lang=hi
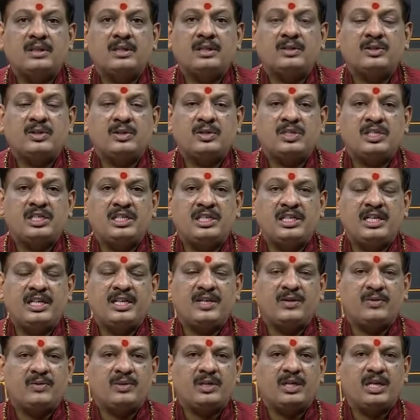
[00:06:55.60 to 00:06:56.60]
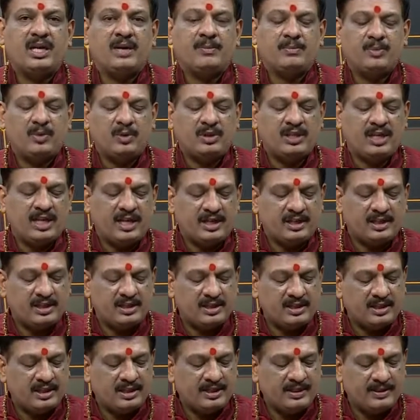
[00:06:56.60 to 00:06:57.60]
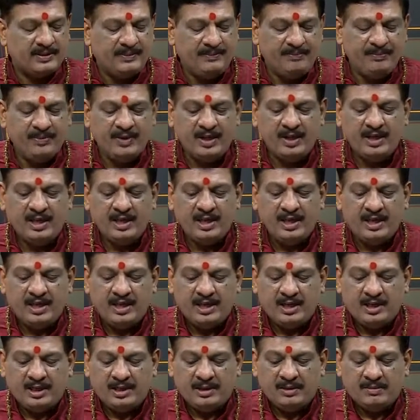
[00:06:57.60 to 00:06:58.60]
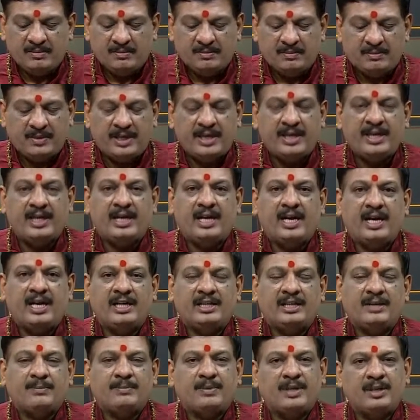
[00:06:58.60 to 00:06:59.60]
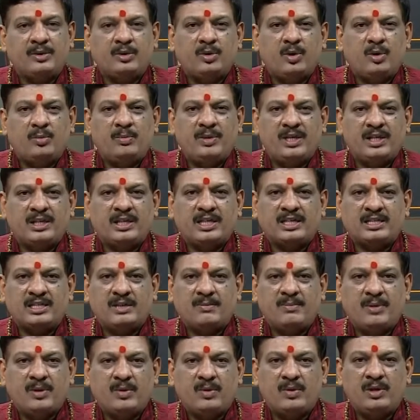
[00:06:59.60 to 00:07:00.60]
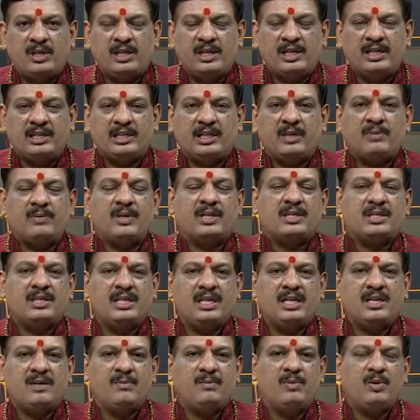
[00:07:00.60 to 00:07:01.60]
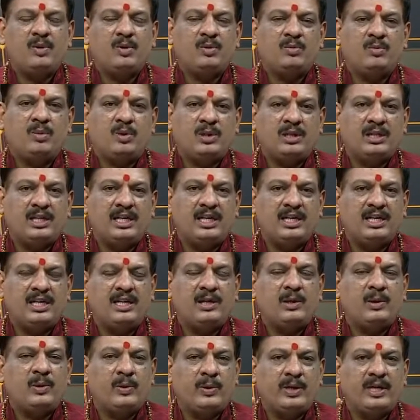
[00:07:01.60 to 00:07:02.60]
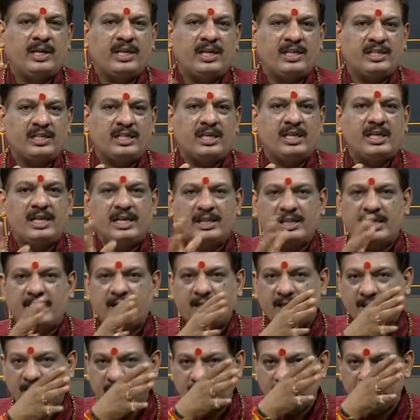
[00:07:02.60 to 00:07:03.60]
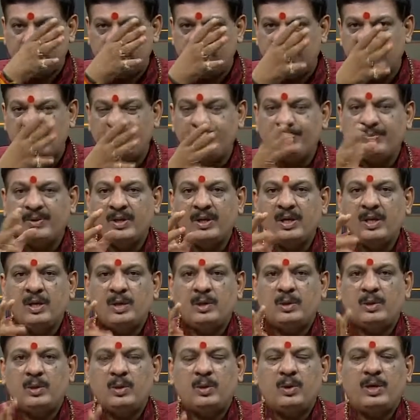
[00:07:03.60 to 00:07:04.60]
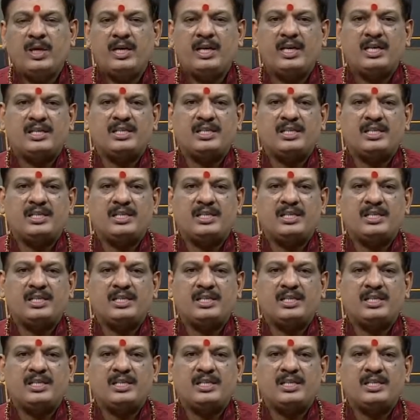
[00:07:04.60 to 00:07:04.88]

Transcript: जो चीज़ें हैं उनका आपको ध्यान करना है मैं आज आपका दो मिनट का समय और ले लेता हूँ अक्सर हम लोग बोलते हैं कि लोहे का छल्ला धारण कीजिए लोहे का